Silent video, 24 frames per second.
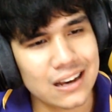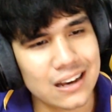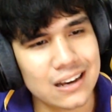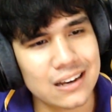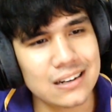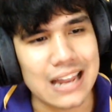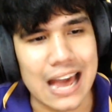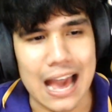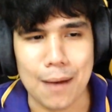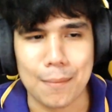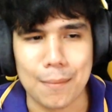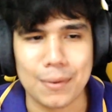คื
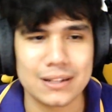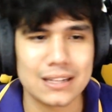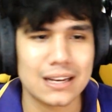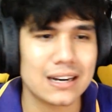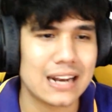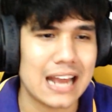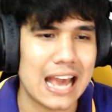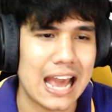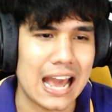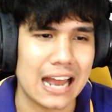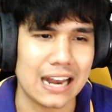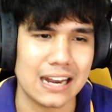อด่ามาตั้
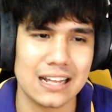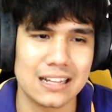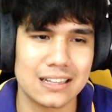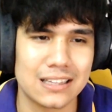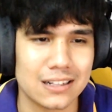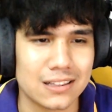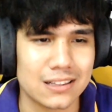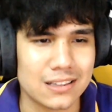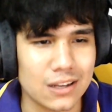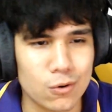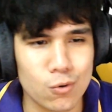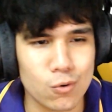งนานนะ
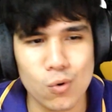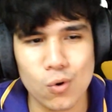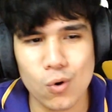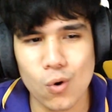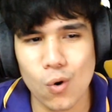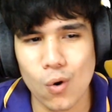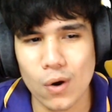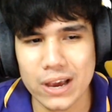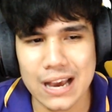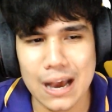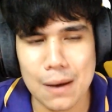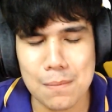แต่แต่กู
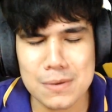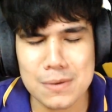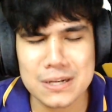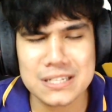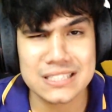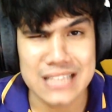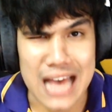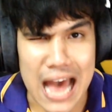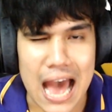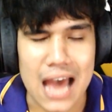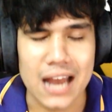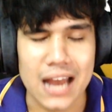งงไอ้คำว่า
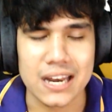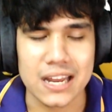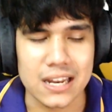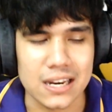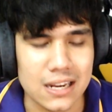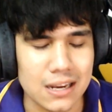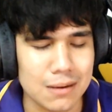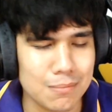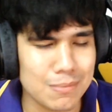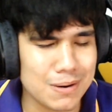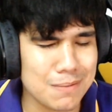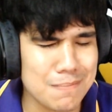สะเนี่ย
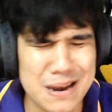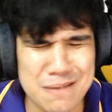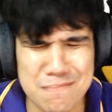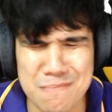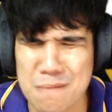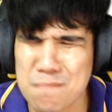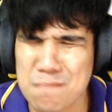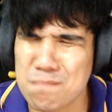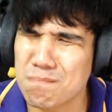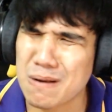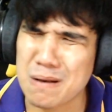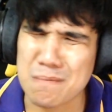นะมันมัน
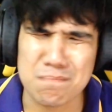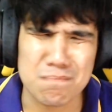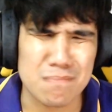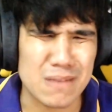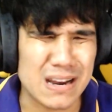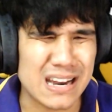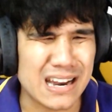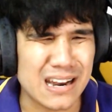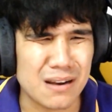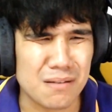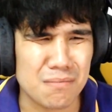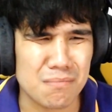มันมัน
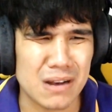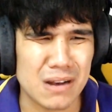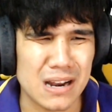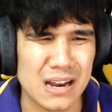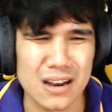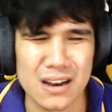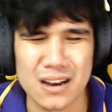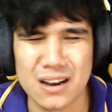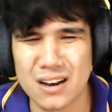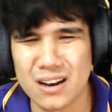มันมัน